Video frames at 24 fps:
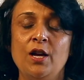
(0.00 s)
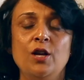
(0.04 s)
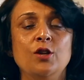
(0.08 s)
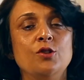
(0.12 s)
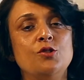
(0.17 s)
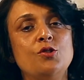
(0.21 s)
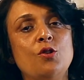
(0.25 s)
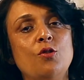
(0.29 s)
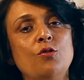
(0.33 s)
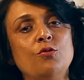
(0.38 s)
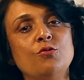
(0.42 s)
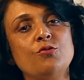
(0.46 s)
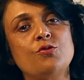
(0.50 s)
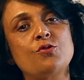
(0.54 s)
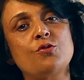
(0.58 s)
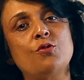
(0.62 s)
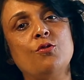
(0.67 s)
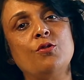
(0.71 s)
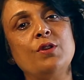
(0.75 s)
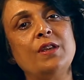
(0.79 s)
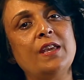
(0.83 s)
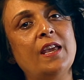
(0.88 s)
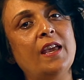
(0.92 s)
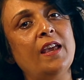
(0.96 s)
सो so
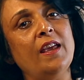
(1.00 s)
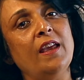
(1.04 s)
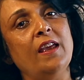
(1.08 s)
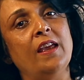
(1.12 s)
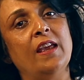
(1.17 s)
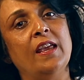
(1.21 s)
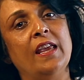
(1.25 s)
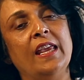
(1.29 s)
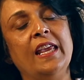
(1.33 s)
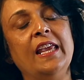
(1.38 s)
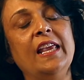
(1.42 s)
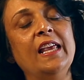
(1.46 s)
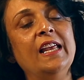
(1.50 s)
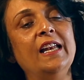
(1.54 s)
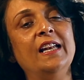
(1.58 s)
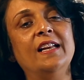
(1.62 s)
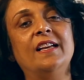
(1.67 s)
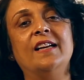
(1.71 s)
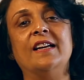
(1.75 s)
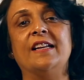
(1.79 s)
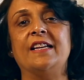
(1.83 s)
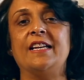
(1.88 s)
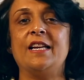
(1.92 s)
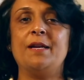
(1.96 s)
उसको ये हील
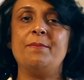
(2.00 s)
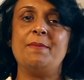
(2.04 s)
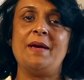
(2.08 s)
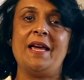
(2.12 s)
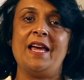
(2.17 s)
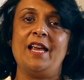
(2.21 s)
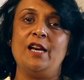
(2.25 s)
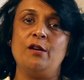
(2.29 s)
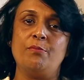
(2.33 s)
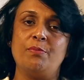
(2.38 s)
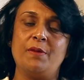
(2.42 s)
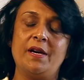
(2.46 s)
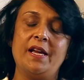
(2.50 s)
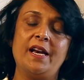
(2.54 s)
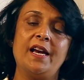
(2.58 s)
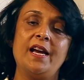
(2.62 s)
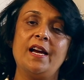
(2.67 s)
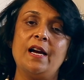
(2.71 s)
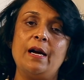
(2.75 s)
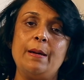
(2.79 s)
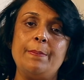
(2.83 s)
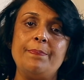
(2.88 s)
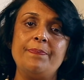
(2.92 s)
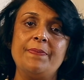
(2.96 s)
करने में हेल्प
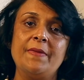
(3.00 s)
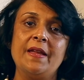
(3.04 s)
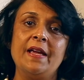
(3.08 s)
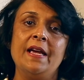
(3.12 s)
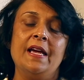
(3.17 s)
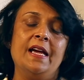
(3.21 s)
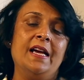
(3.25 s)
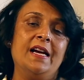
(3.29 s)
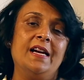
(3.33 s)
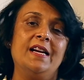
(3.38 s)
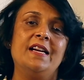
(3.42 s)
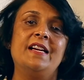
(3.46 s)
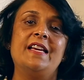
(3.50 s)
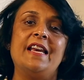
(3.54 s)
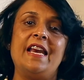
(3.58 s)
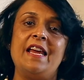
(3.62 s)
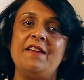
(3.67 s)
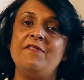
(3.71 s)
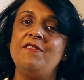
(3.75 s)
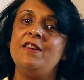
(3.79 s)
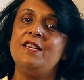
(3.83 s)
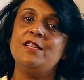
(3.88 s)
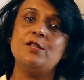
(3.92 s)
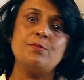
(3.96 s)
करेगा
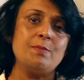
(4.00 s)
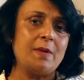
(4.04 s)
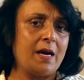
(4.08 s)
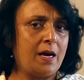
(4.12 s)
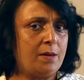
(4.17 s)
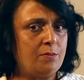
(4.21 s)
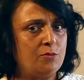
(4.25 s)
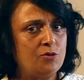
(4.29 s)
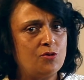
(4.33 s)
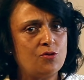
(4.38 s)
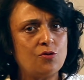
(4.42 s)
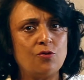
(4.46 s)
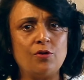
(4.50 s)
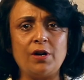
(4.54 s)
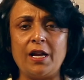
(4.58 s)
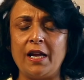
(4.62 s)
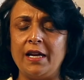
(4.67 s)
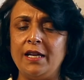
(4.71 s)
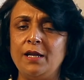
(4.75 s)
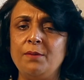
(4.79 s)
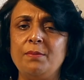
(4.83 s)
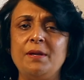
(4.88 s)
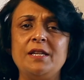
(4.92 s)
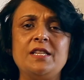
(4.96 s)
ग्रेवीज में हम उसको
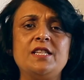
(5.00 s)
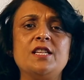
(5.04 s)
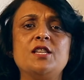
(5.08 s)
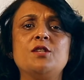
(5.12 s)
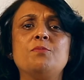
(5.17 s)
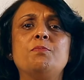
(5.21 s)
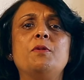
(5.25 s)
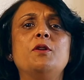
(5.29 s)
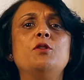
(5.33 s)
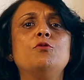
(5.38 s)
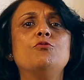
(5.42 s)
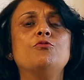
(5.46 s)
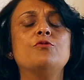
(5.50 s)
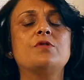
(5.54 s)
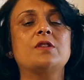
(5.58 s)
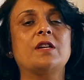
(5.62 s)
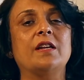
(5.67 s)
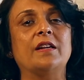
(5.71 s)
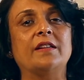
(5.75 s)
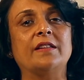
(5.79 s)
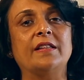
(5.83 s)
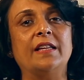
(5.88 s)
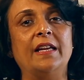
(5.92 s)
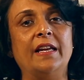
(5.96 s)
डेली बेसिस पे यूज़
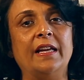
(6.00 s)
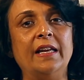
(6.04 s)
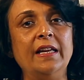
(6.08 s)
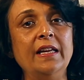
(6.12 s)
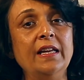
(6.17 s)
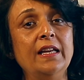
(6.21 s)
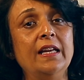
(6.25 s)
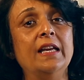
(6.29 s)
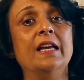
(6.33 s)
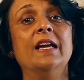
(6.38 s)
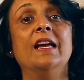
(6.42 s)
करते हैं